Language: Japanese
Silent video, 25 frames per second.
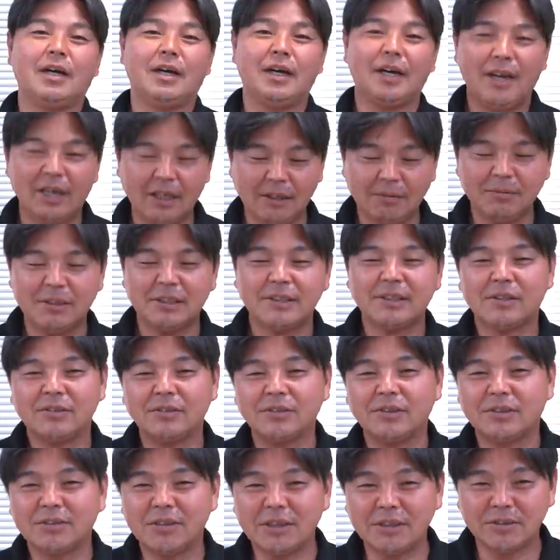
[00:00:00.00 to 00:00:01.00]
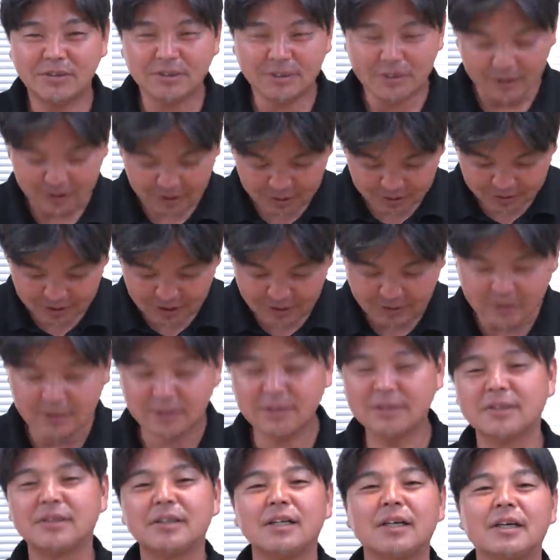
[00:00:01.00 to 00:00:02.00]
はい皆さんこんにちはジョーチャンネルで
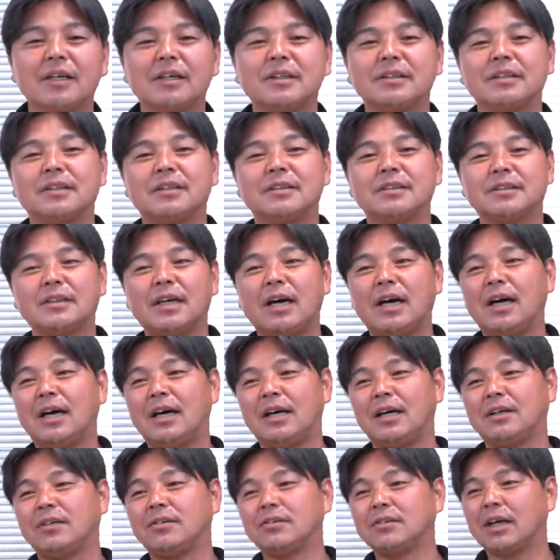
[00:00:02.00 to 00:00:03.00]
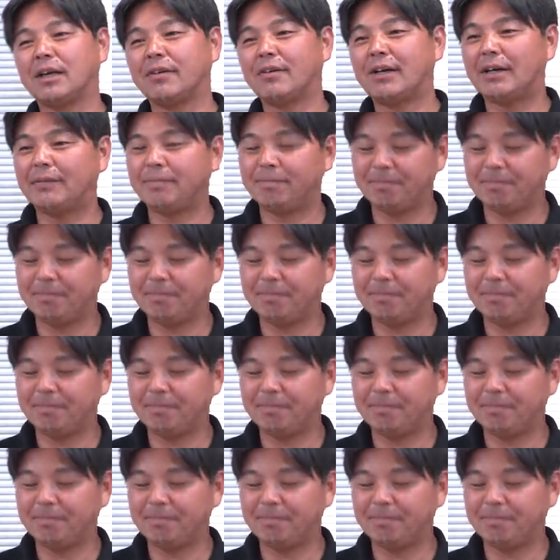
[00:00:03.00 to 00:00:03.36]
すはいさあ今回は